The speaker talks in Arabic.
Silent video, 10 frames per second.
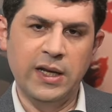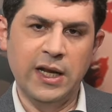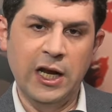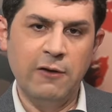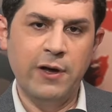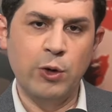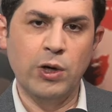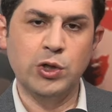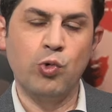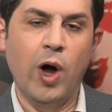إن الحلف
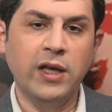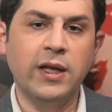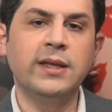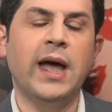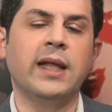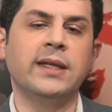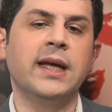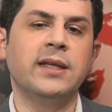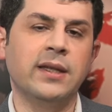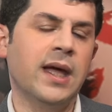يواجه أيضا
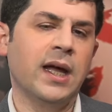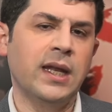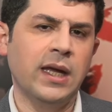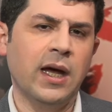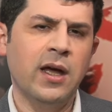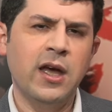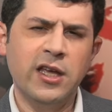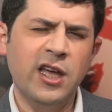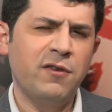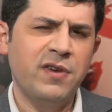تحديات داخلية
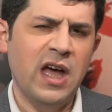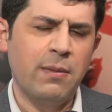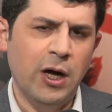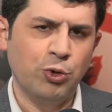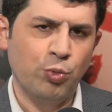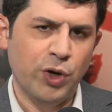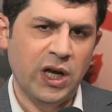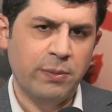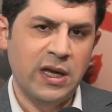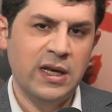يرى فيها بعض
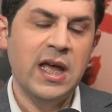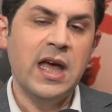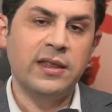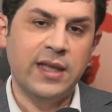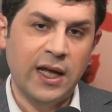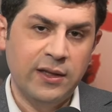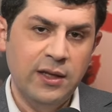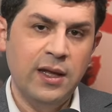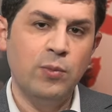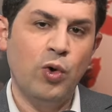المراقبين
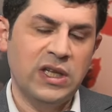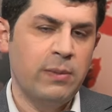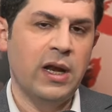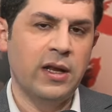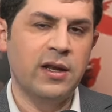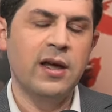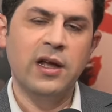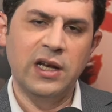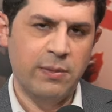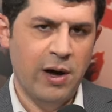تهديدا محتملا
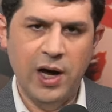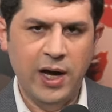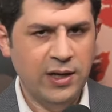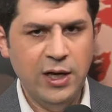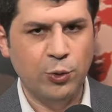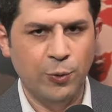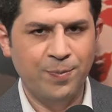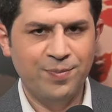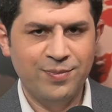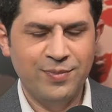لبقاء الناتو.
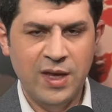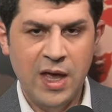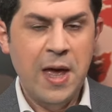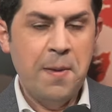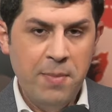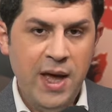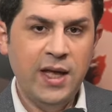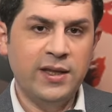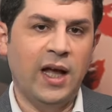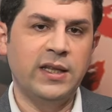ما
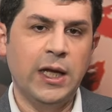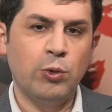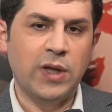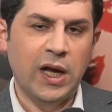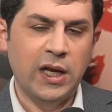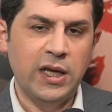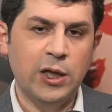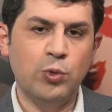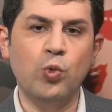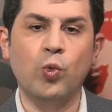هي التحديات
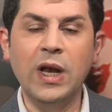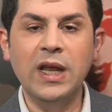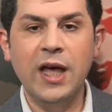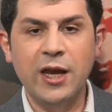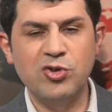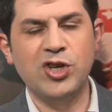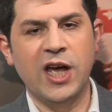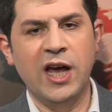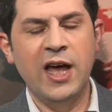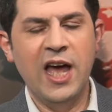الداخلية
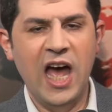والخارجية